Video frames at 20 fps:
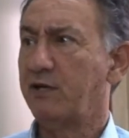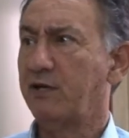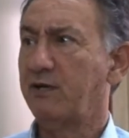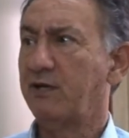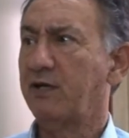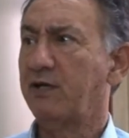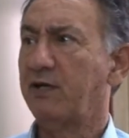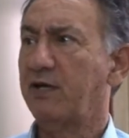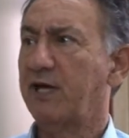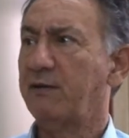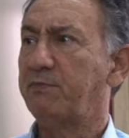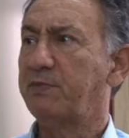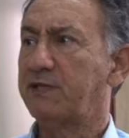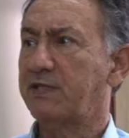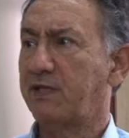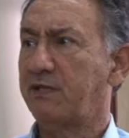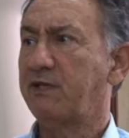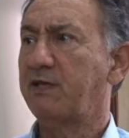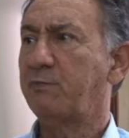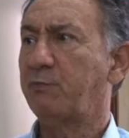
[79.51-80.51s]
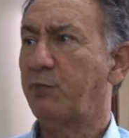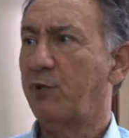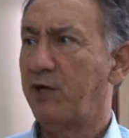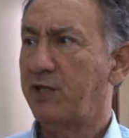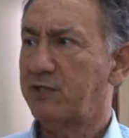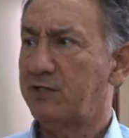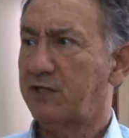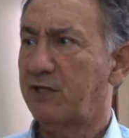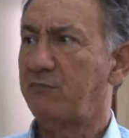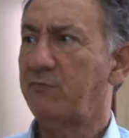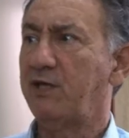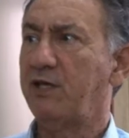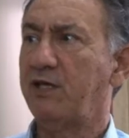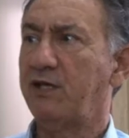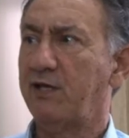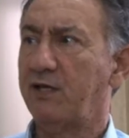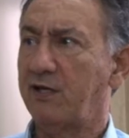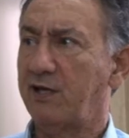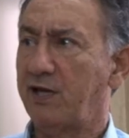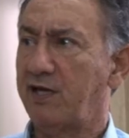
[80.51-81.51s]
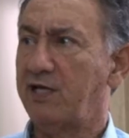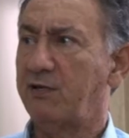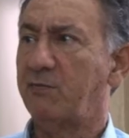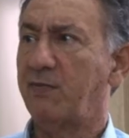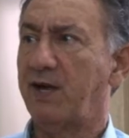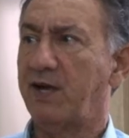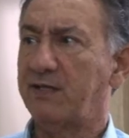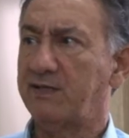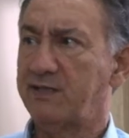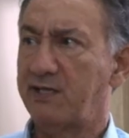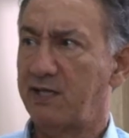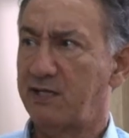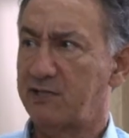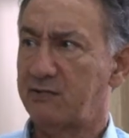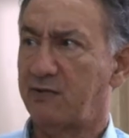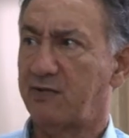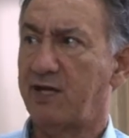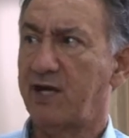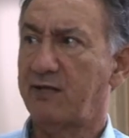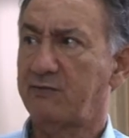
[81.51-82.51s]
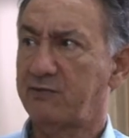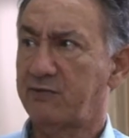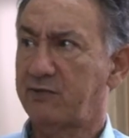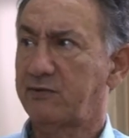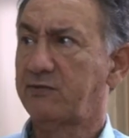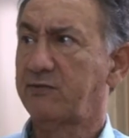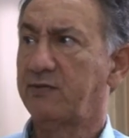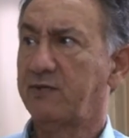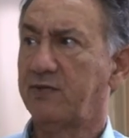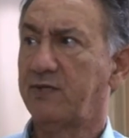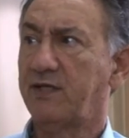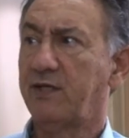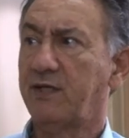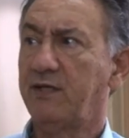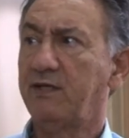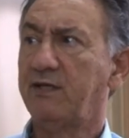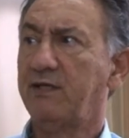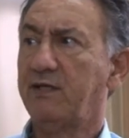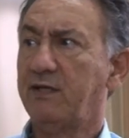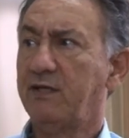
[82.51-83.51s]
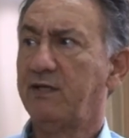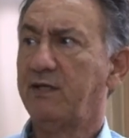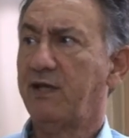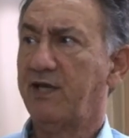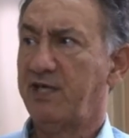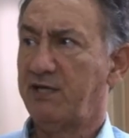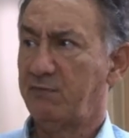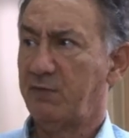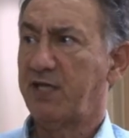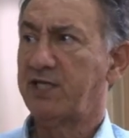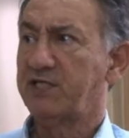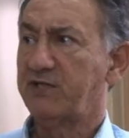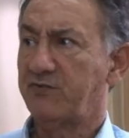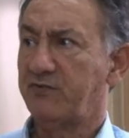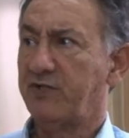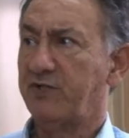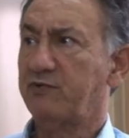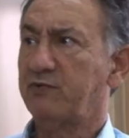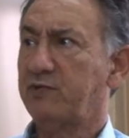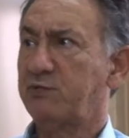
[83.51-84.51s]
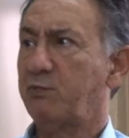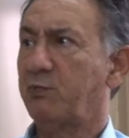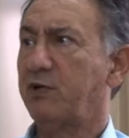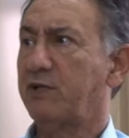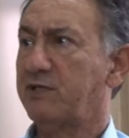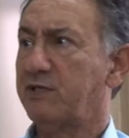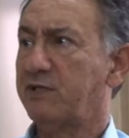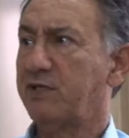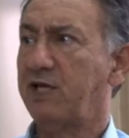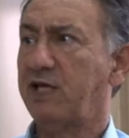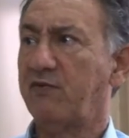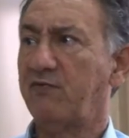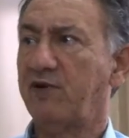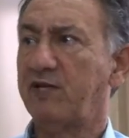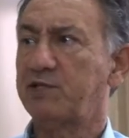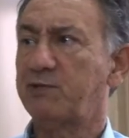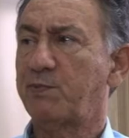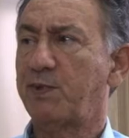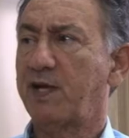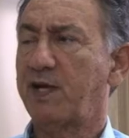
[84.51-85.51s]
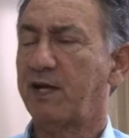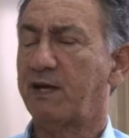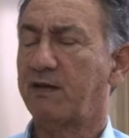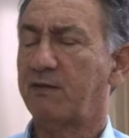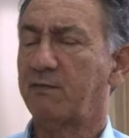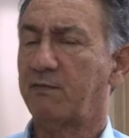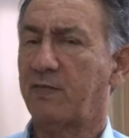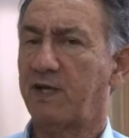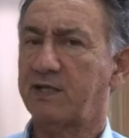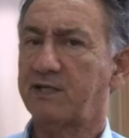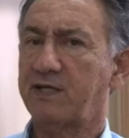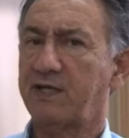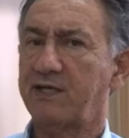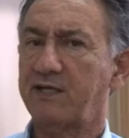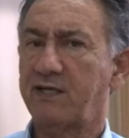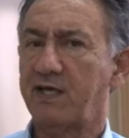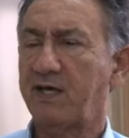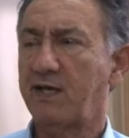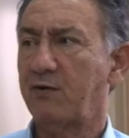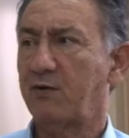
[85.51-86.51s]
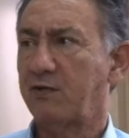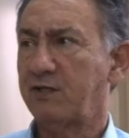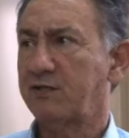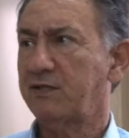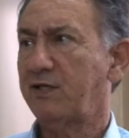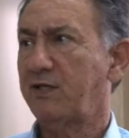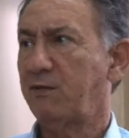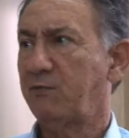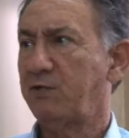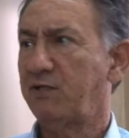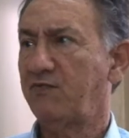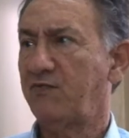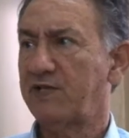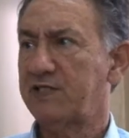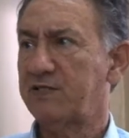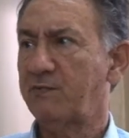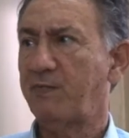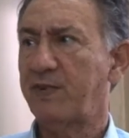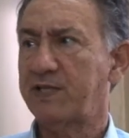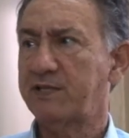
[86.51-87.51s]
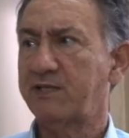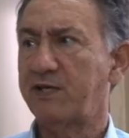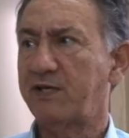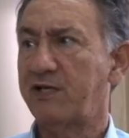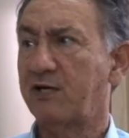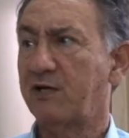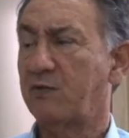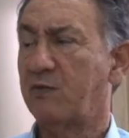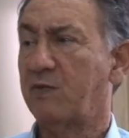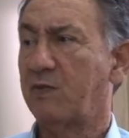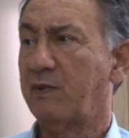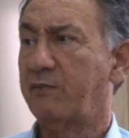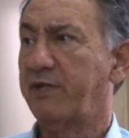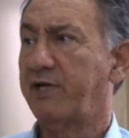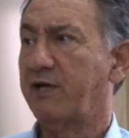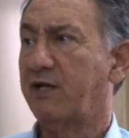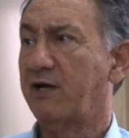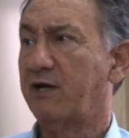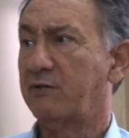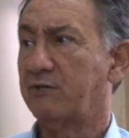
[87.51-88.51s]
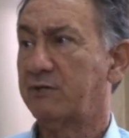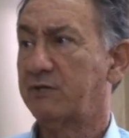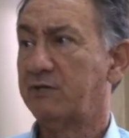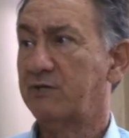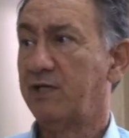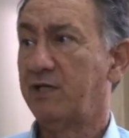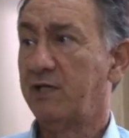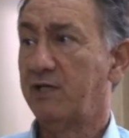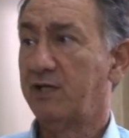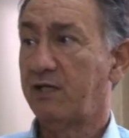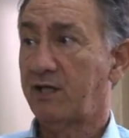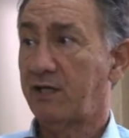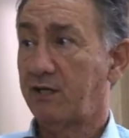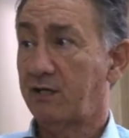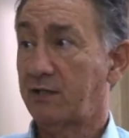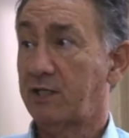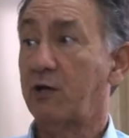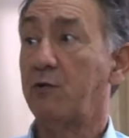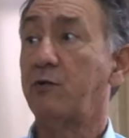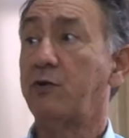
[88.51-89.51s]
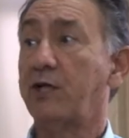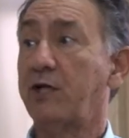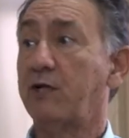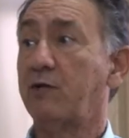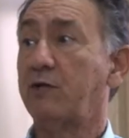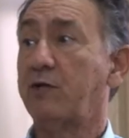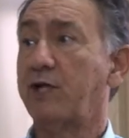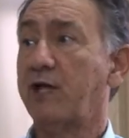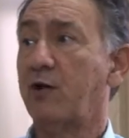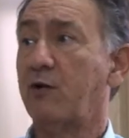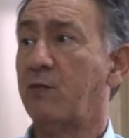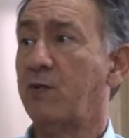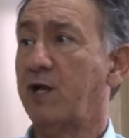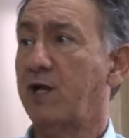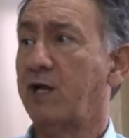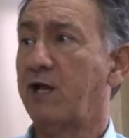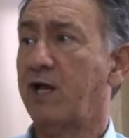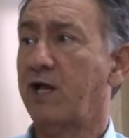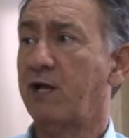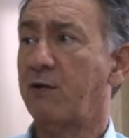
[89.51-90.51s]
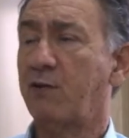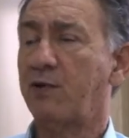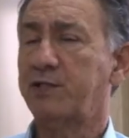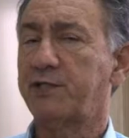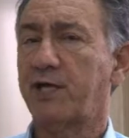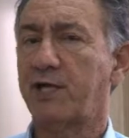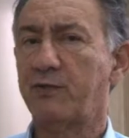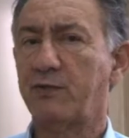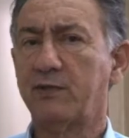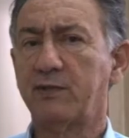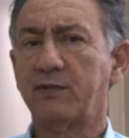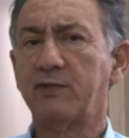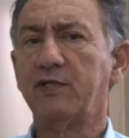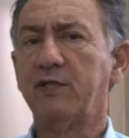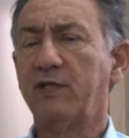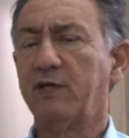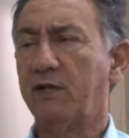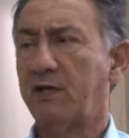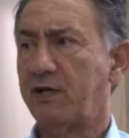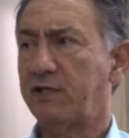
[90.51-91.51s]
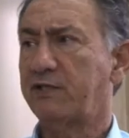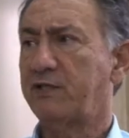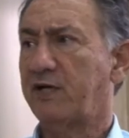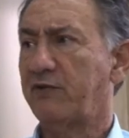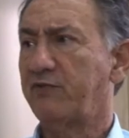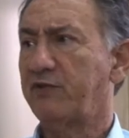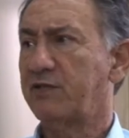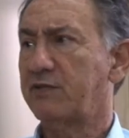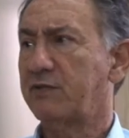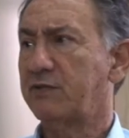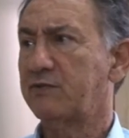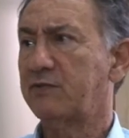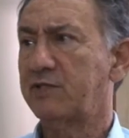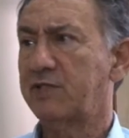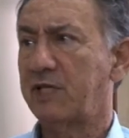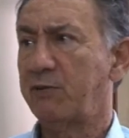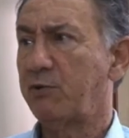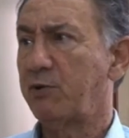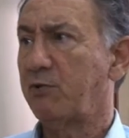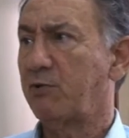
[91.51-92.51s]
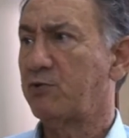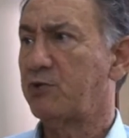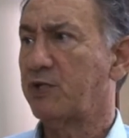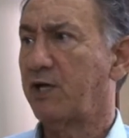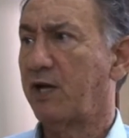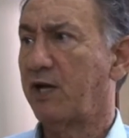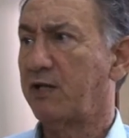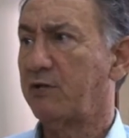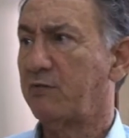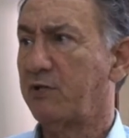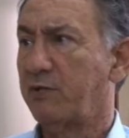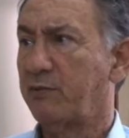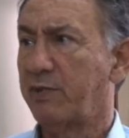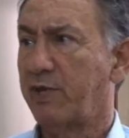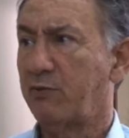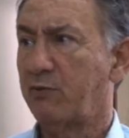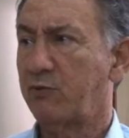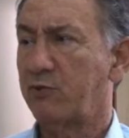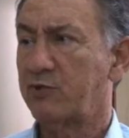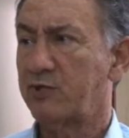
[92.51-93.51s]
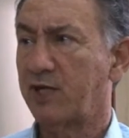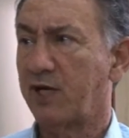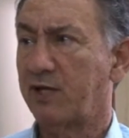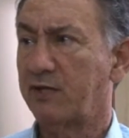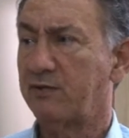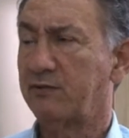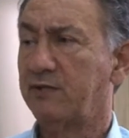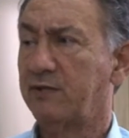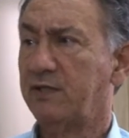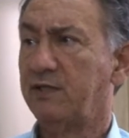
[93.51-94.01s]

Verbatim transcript: Né? Apesar que pode também ir animais selecionados né? animais vivos podem ser levados para lá. Mas a ideia nossa é realmente fazer parceria com americanos que estão querendo criar o Mangalarga Machador através do semi congelado e embrião congelado.